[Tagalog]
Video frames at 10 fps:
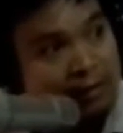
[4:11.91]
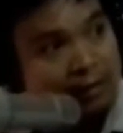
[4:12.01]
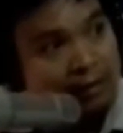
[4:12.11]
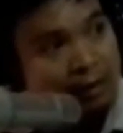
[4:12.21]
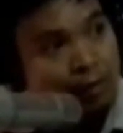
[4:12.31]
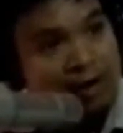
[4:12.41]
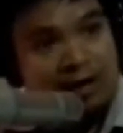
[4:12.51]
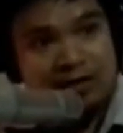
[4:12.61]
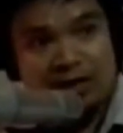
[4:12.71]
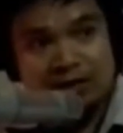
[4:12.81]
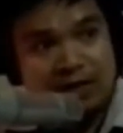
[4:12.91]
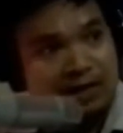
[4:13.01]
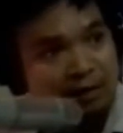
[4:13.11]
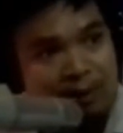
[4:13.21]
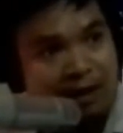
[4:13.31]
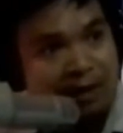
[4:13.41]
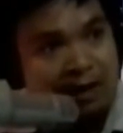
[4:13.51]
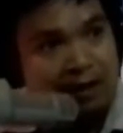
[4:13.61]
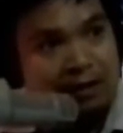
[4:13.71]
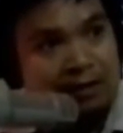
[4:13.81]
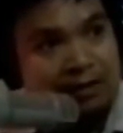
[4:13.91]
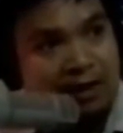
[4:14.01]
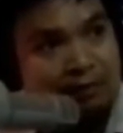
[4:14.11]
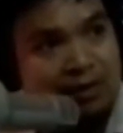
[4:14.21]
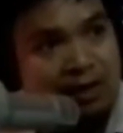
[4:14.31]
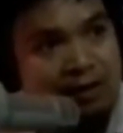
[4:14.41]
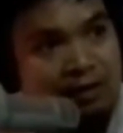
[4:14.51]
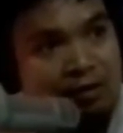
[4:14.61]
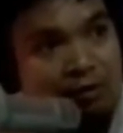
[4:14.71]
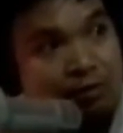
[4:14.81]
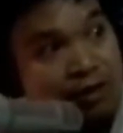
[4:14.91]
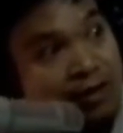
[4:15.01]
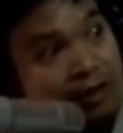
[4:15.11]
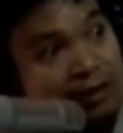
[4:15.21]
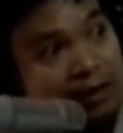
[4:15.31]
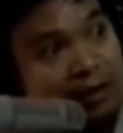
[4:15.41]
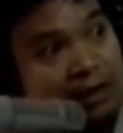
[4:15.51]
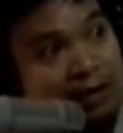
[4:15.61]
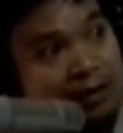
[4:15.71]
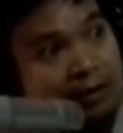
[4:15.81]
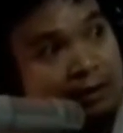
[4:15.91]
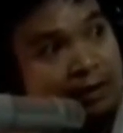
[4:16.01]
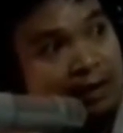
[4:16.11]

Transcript: Uh-huh. Wala siyang side effect gaya ng stem cell na commonly naririnig natin